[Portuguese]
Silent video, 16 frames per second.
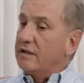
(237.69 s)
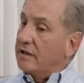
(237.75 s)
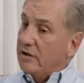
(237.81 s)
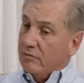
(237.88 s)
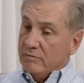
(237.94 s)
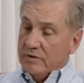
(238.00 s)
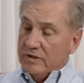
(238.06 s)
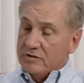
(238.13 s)

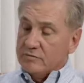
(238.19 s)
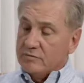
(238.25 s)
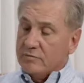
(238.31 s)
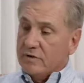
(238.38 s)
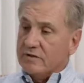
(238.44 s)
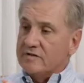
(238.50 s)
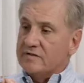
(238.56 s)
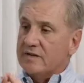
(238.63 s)
É o mesmo
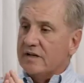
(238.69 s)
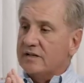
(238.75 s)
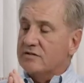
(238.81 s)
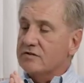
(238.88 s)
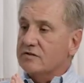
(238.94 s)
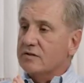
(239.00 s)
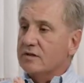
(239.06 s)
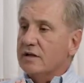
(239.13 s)

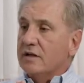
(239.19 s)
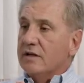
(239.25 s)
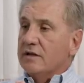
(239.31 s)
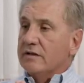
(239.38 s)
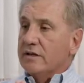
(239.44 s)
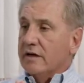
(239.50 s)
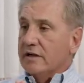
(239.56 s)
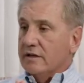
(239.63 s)
processo.
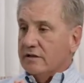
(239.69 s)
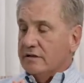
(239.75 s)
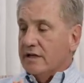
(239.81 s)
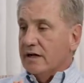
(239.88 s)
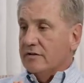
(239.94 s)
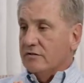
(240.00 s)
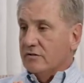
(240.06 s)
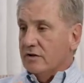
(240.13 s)
Na realidade,